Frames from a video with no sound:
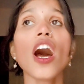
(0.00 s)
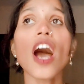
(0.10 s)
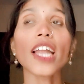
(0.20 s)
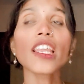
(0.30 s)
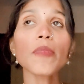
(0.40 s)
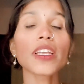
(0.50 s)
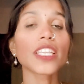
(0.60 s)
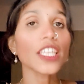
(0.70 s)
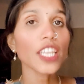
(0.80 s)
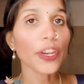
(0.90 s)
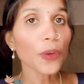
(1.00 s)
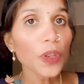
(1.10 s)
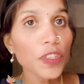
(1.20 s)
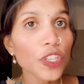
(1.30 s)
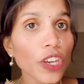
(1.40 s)
அதே மாதிரி இதில்
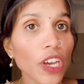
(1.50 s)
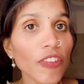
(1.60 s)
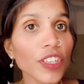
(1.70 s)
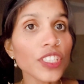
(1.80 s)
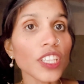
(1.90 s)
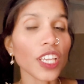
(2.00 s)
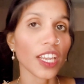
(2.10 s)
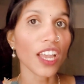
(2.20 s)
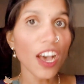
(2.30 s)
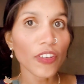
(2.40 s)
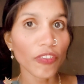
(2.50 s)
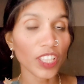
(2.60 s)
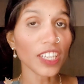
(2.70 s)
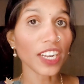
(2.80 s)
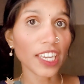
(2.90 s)
இன்னொரு விஷயம் கவனிச்சிருந்தீங்கன்னா அவர்
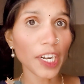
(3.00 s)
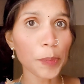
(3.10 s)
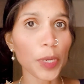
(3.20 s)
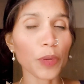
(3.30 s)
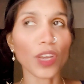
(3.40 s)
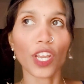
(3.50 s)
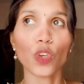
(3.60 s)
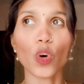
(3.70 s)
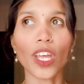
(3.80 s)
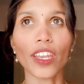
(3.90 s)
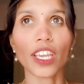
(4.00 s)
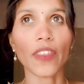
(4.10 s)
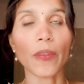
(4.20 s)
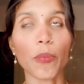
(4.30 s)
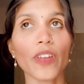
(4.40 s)
வந்து ரெக்ரெட் பண்ணுவார் ஐயோ அன்னைக்கு
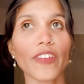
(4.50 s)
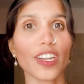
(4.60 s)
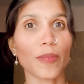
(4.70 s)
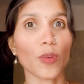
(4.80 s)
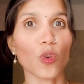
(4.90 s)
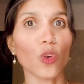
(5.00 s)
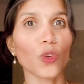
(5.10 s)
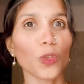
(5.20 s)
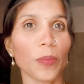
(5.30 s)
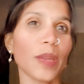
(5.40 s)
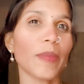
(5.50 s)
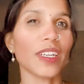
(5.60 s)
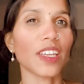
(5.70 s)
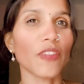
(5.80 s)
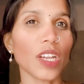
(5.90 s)
அந்த புலவரை நம்ம கொண்டுட்டுமே
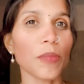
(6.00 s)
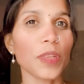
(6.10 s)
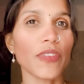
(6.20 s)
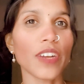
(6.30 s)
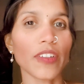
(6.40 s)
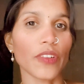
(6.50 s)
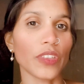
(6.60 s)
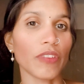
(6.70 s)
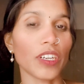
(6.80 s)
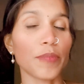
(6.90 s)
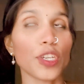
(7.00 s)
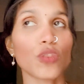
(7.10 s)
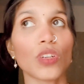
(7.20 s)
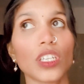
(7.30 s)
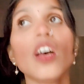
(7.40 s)
நம்மள்கிட்ட வெகுமதி வாங்க வந்தவர் அப்படின்னு
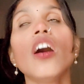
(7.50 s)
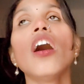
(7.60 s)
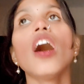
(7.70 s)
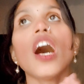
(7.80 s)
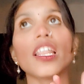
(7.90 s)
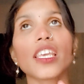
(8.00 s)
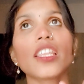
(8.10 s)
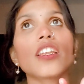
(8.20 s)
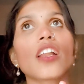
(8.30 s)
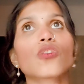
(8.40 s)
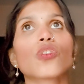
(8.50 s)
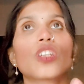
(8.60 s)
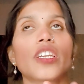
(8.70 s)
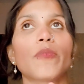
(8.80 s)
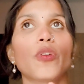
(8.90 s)
சொல்லிட்டு அதே தான் நானும்
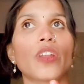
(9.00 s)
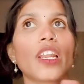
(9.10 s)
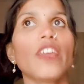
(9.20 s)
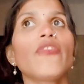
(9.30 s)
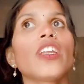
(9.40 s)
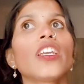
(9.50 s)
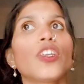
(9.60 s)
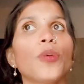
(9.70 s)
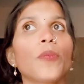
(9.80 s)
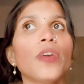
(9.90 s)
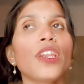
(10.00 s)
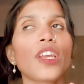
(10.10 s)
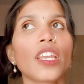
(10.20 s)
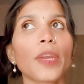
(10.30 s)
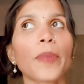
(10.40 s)
சொல்கிறேன் நம்மளோட லைஃப்பில் எதுவுமே
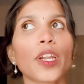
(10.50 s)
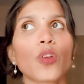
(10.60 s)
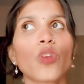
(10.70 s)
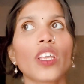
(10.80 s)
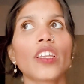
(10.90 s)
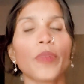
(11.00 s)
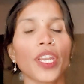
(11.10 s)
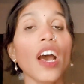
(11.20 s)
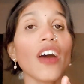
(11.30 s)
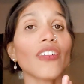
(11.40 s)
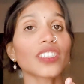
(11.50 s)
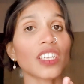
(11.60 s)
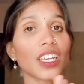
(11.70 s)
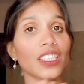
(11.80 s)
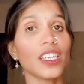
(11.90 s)
ரிக்ரெட் பண்ணக்கூடாது அப்படின்னா
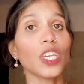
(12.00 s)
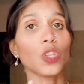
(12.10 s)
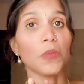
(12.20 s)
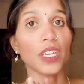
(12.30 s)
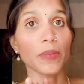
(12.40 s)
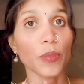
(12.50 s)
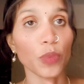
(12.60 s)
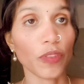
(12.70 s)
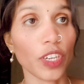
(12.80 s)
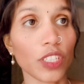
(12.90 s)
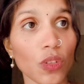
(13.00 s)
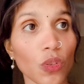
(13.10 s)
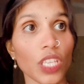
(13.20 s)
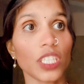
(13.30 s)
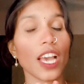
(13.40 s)
அவசர கதியில் எதுவுமே நம்ம
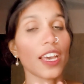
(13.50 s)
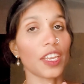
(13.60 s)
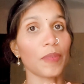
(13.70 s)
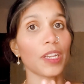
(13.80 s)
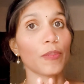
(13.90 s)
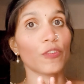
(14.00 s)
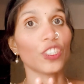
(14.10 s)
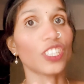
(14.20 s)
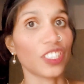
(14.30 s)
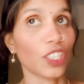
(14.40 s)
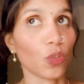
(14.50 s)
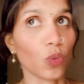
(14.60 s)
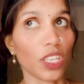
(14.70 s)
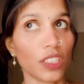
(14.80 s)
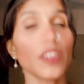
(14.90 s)
முடிவெடுக்கக்கூடாது யாரையுமே நம்ம வந்து
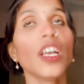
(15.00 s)
திட்டக்கூடாது